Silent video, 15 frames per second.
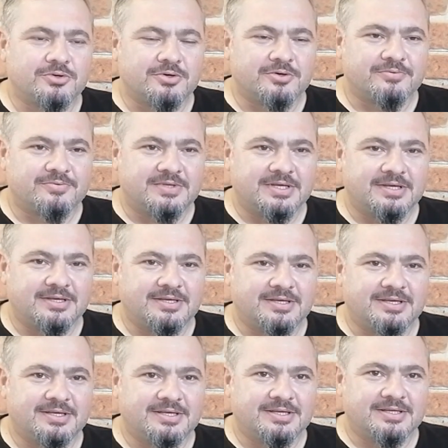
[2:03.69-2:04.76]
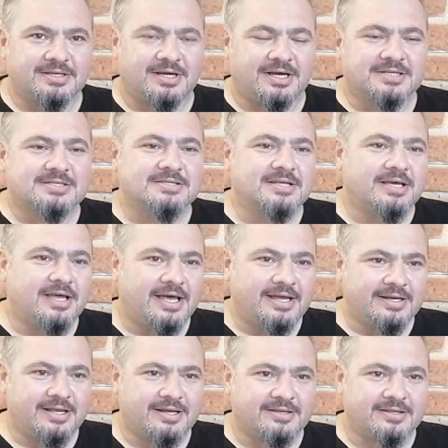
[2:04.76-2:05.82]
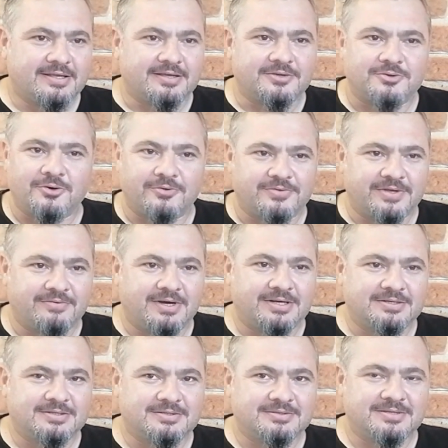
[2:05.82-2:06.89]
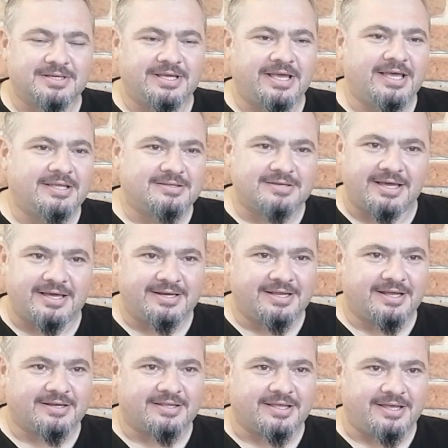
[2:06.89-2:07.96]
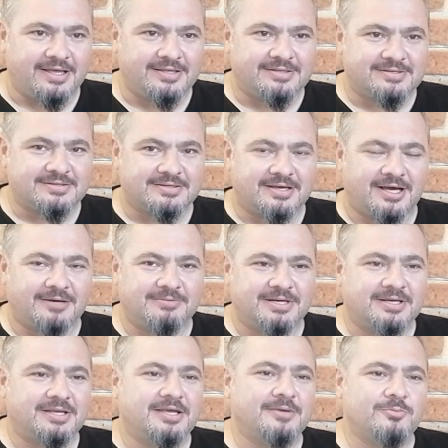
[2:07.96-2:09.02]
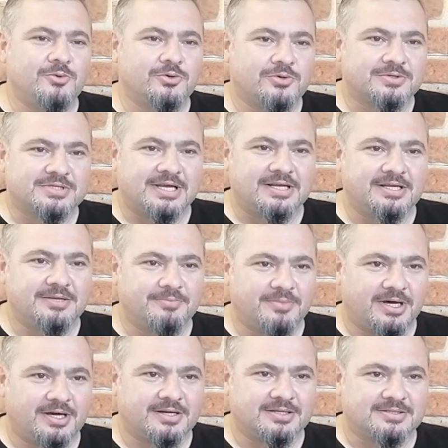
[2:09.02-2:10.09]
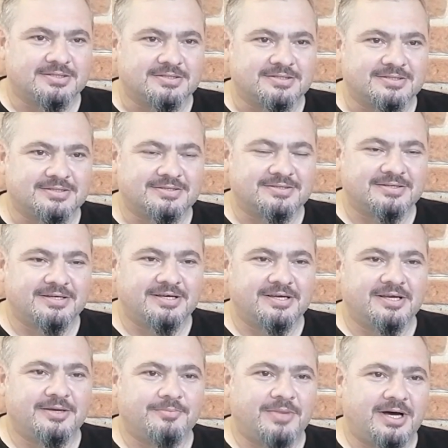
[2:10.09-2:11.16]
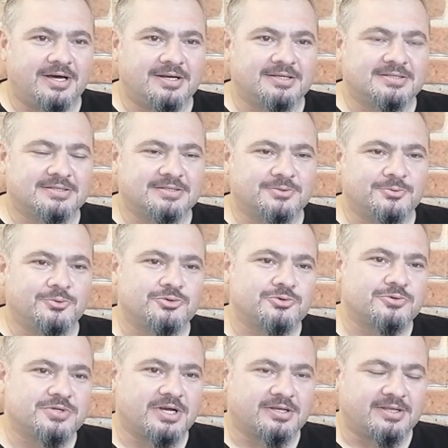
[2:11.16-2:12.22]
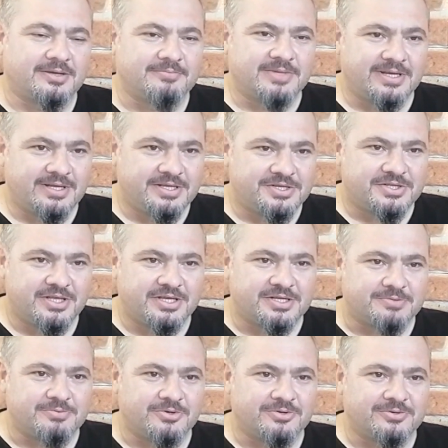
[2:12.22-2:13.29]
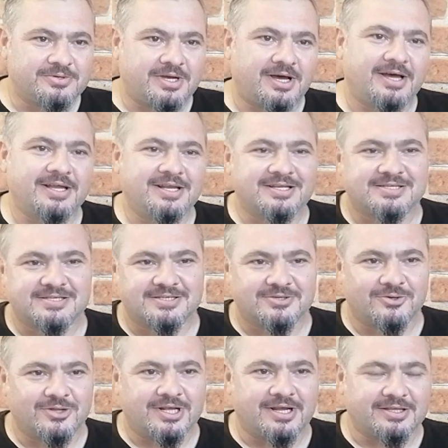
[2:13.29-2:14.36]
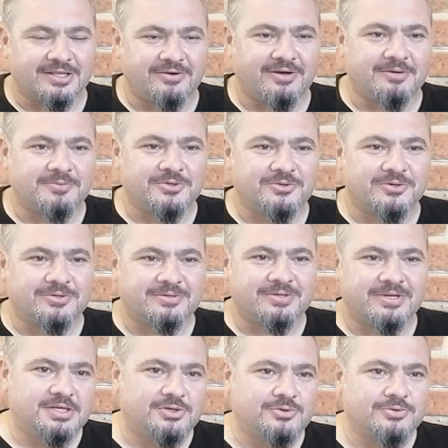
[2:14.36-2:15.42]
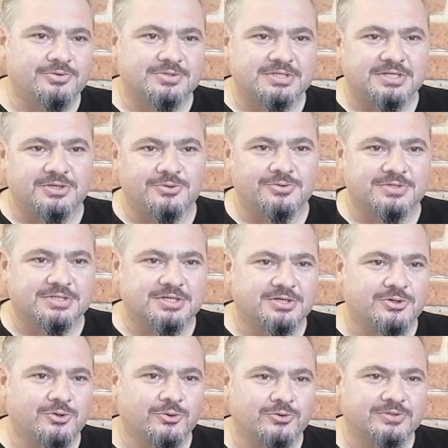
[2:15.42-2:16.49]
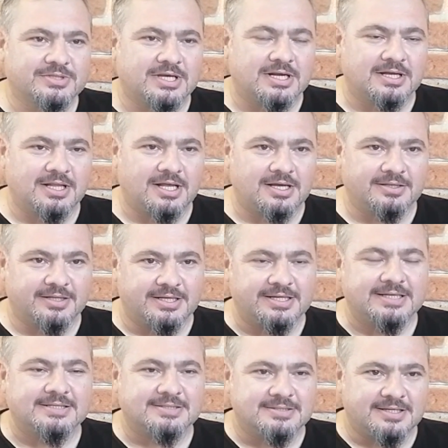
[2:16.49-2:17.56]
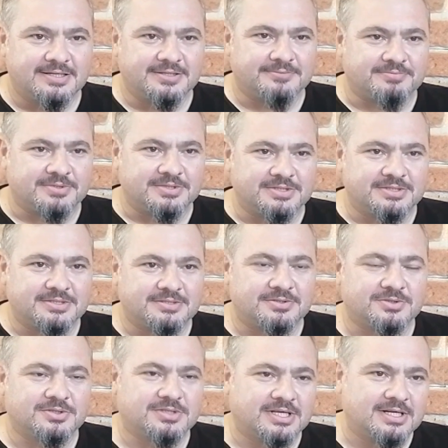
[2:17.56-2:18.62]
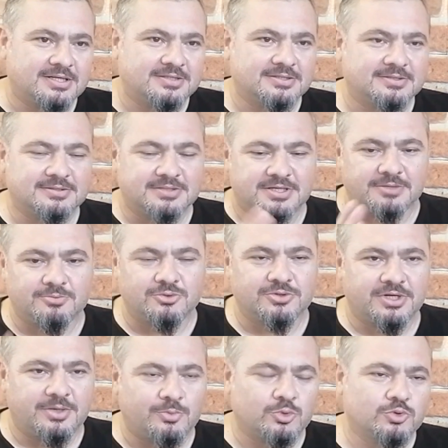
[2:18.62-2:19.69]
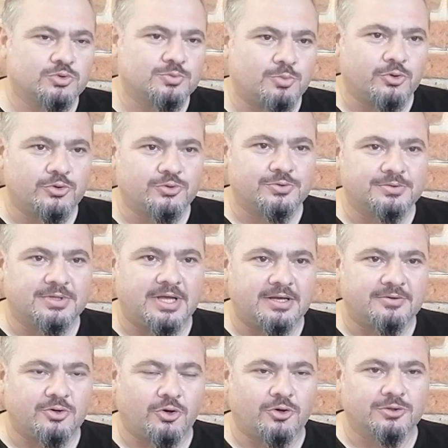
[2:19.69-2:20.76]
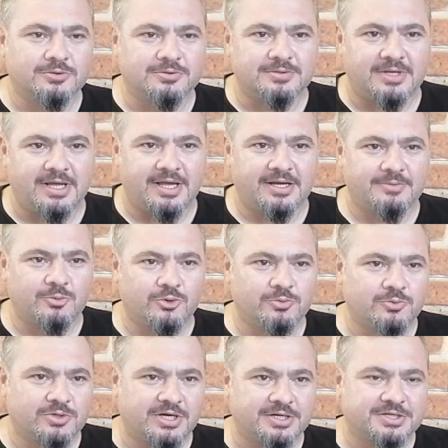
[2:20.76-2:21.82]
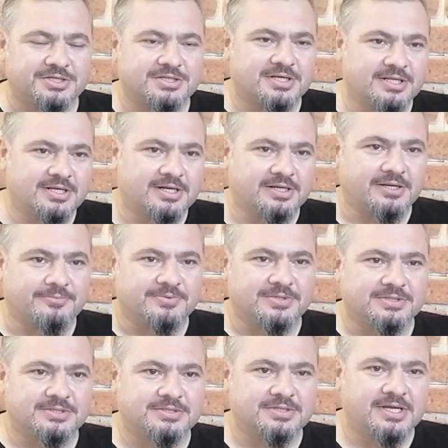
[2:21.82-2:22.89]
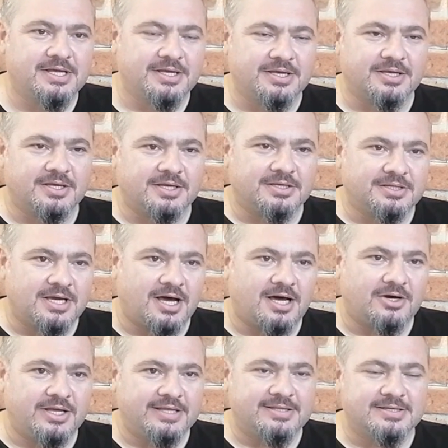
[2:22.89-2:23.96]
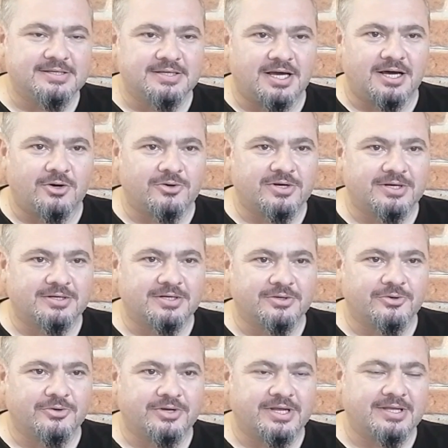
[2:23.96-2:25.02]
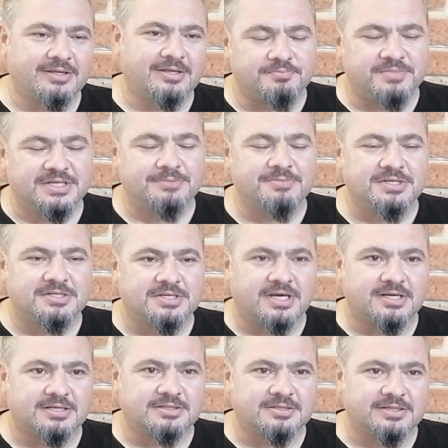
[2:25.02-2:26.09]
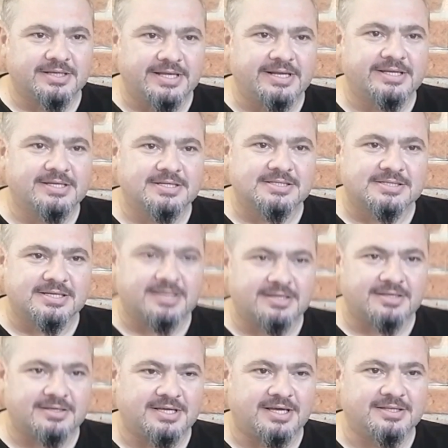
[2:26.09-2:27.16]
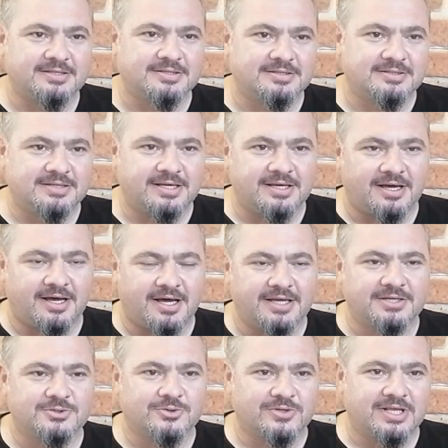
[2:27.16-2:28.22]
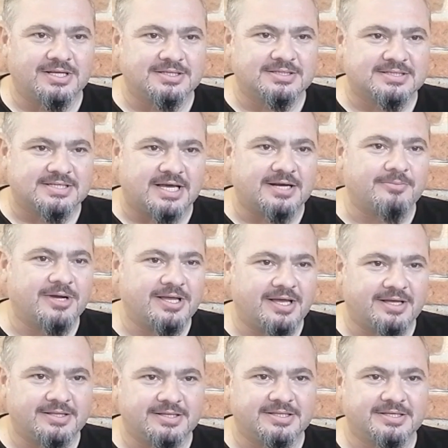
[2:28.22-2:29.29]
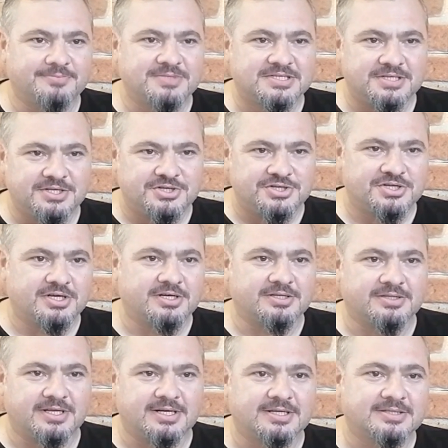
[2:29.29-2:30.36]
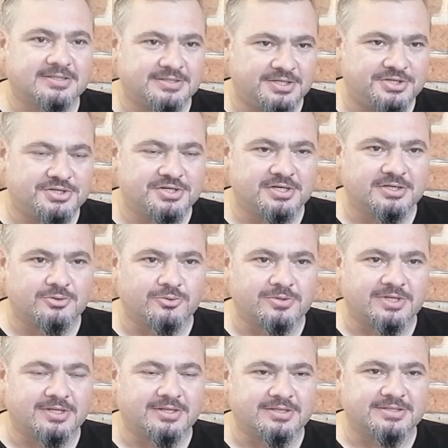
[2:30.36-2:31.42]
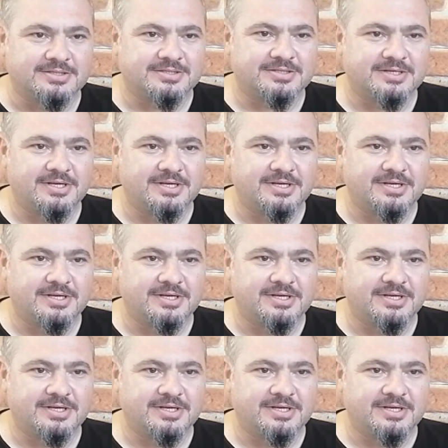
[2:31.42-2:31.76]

Bu köfte e, aslında her yerde köfte var. Et her yerde et ama en büyük özelliği baharatıdır. Baharatı 3 kuşaktan beri hiç değişmiyor. Aile sırrı olarak devam ediyor. 200-240 kiloluk dana, dana etinden yapılır. Dananın kaburga, but, boyun, kol her bölümü karıştırılarak yapılır. Ya etin yağ oranına göre bir miktar gerekirse kendine ait olan sarma yağı dediğimiz iç yağı, dananın iç yağı kullanılır.